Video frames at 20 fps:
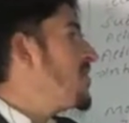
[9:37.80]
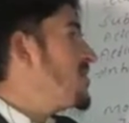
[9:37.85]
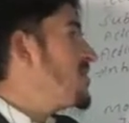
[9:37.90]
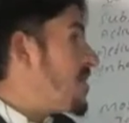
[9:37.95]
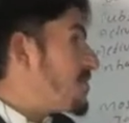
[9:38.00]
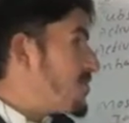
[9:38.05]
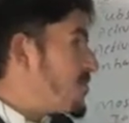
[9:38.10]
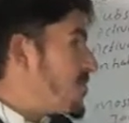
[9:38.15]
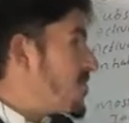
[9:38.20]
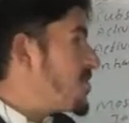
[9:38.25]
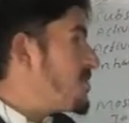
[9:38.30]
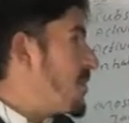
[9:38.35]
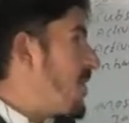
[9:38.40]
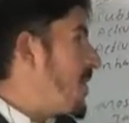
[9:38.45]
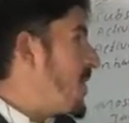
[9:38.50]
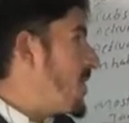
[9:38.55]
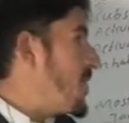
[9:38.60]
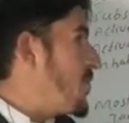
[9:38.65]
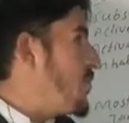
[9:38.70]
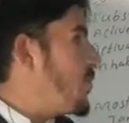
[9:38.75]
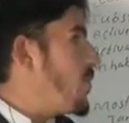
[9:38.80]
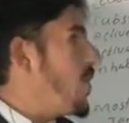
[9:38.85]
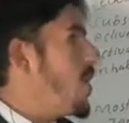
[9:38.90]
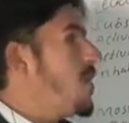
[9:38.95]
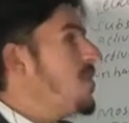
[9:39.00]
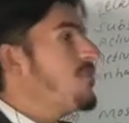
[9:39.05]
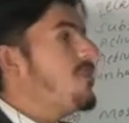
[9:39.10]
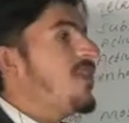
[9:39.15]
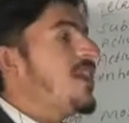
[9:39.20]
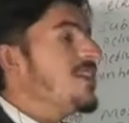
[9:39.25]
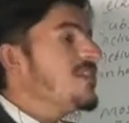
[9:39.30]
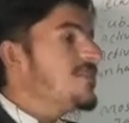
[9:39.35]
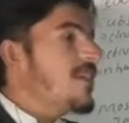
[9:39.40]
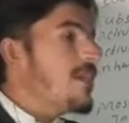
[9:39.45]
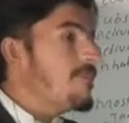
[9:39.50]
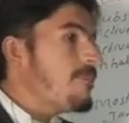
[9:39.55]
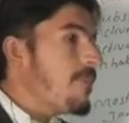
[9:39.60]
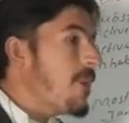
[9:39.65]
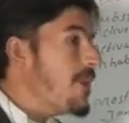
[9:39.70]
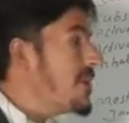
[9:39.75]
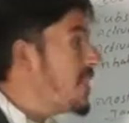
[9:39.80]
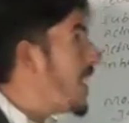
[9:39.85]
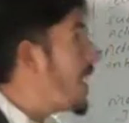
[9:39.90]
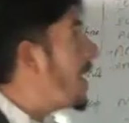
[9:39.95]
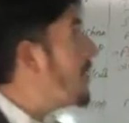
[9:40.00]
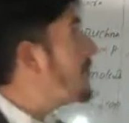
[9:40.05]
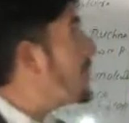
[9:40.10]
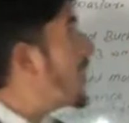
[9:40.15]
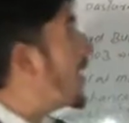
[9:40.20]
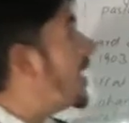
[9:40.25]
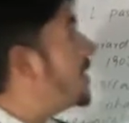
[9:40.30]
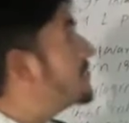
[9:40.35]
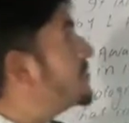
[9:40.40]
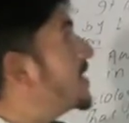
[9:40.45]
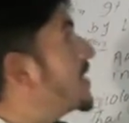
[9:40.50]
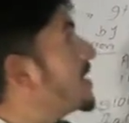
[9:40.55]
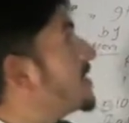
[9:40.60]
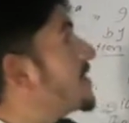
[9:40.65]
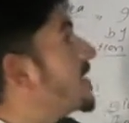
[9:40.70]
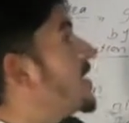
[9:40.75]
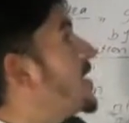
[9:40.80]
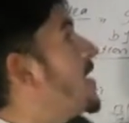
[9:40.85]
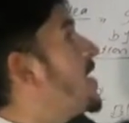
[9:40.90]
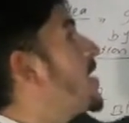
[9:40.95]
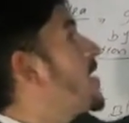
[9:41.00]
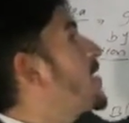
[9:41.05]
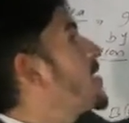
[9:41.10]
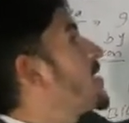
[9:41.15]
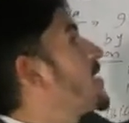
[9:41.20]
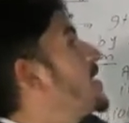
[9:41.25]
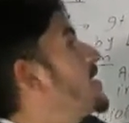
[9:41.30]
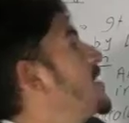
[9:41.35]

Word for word: सबस्ट्रेट मलिक्यूल फॉर एग्जाम्पल यहाँ पे हम देखते हैं ना कि